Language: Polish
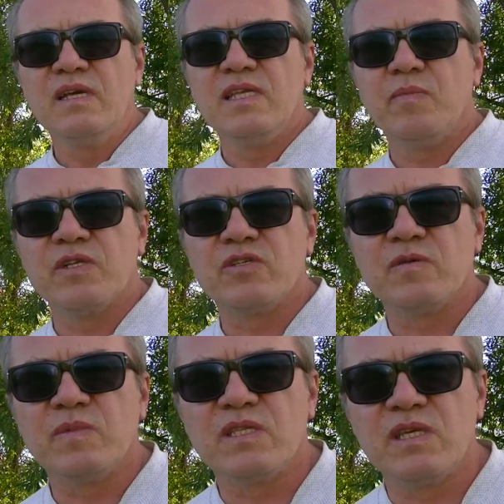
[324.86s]
nie
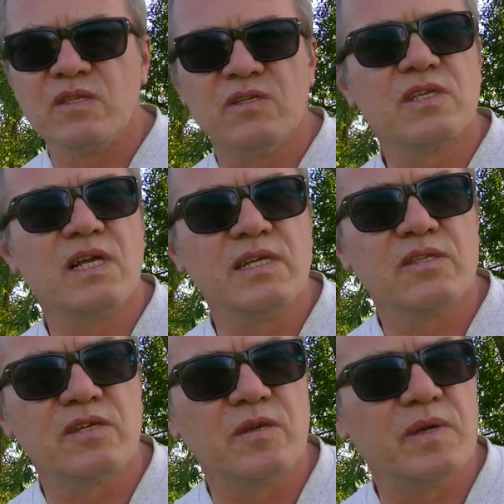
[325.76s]
patrzyłem na te jednostki, ale niech
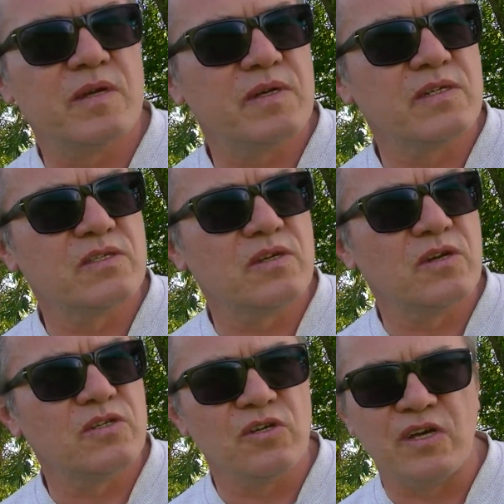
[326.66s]
to chyba
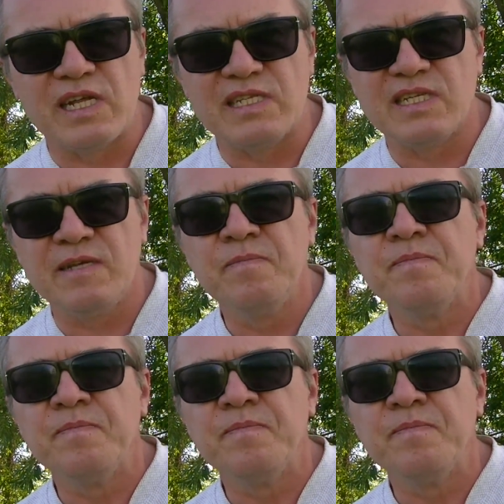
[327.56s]
chodzi o herce.